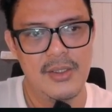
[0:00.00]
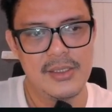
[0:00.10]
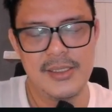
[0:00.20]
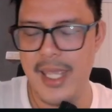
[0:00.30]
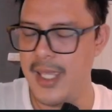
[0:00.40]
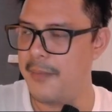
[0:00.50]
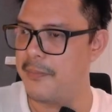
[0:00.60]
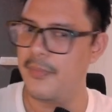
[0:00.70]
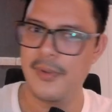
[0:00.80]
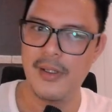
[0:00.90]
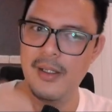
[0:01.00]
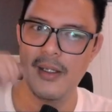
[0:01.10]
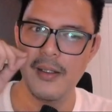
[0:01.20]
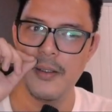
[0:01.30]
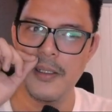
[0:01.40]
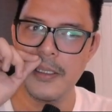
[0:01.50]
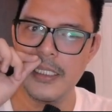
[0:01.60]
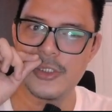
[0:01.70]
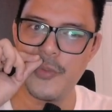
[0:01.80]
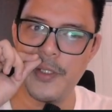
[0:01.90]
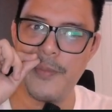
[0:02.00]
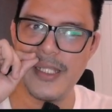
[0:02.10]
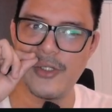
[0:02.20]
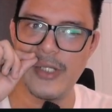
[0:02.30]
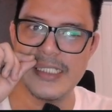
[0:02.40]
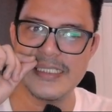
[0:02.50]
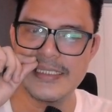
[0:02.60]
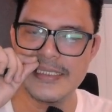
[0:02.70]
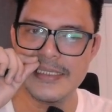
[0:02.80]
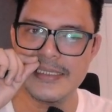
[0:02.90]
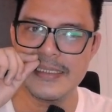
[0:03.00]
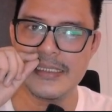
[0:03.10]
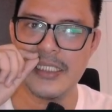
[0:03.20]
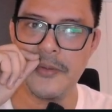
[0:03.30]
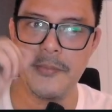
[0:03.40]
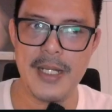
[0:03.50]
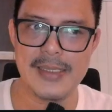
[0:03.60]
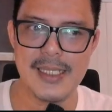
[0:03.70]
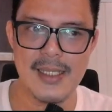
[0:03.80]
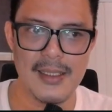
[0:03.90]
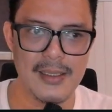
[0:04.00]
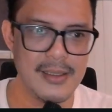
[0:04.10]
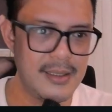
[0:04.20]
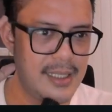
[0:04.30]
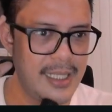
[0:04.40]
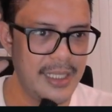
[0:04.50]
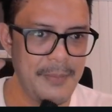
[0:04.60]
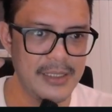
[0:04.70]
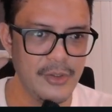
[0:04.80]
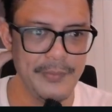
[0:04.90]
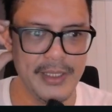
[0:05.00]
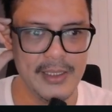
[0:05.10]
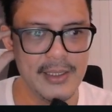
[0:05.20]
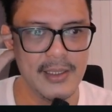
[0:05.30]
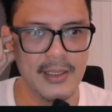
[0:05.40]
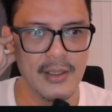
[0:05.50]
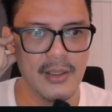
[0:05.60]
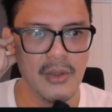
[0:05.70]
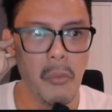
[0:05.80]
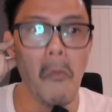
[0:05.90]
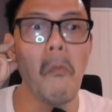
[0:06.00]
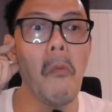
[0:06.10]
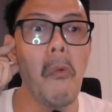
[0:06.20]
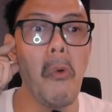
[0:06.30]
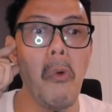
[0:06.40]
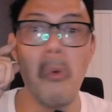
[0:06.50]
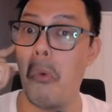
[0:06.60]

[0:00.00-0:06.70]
Damn. Instrumen banyak loh guys. Tapi berasa enak banget di kuping. Uh.